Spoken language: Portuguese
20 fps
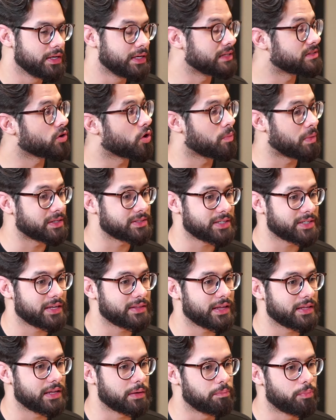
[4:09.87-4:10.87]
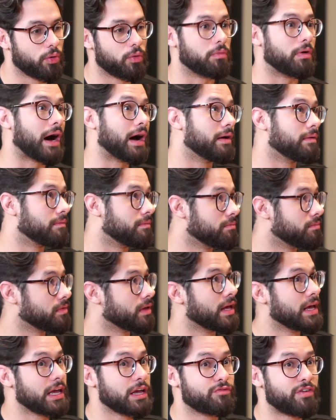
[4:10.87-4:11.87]
E aí você começa a entender, pô, a,
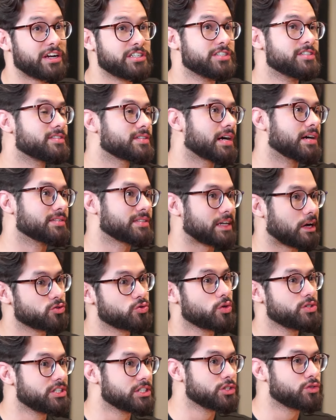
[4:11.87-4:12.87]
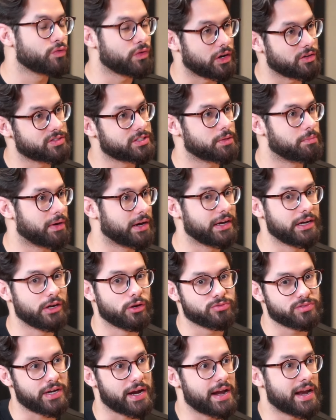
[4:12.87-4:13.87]
em vez de descansar os dois dias do final de semana e
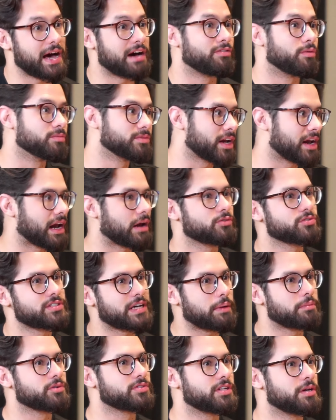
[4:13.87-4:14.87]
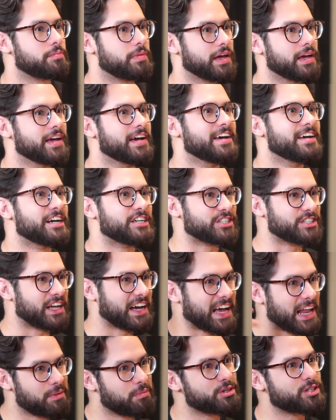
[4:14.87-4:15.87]
não treinar, vamos treinar no sábado também. Já dá
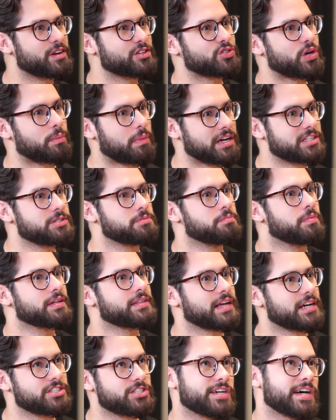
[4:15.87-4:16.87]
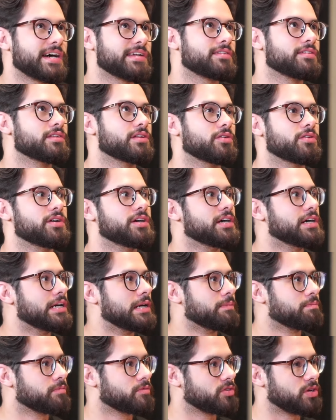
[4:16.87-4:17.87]
aquela motivação a mais de manter a dieta. Então,
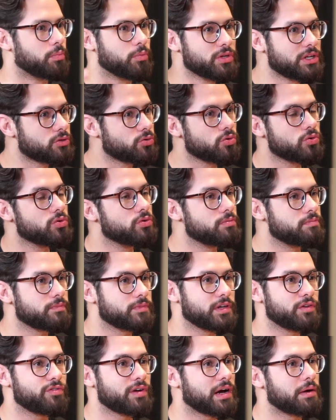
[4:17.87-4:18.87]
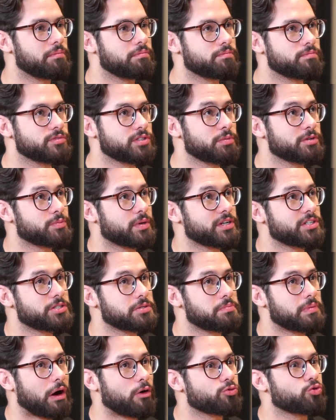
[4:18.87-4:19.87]
você muda tudo e fica
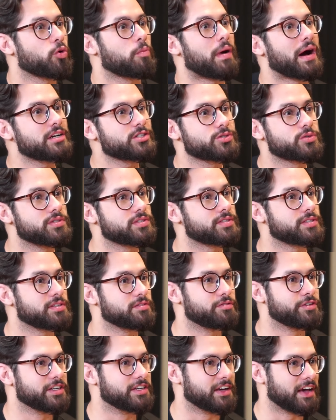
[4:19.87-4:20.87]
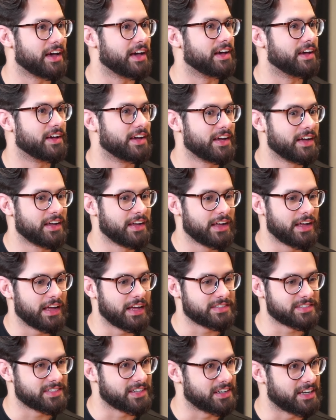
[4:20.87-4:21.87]
simplesmente automático, assim, vi, é,
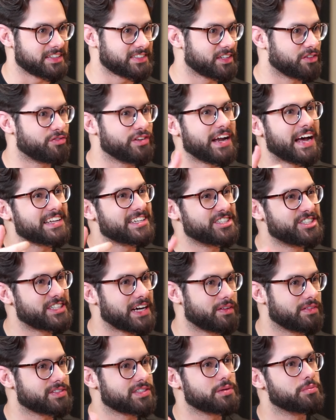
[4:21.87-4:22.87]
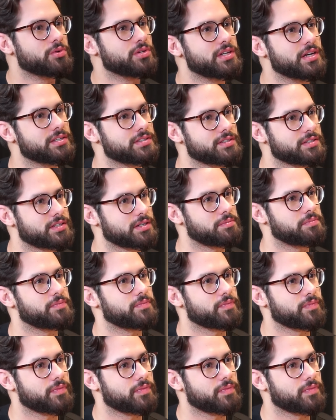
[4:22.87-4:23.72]
essa, essa virada de chave, essa mudança, sabe?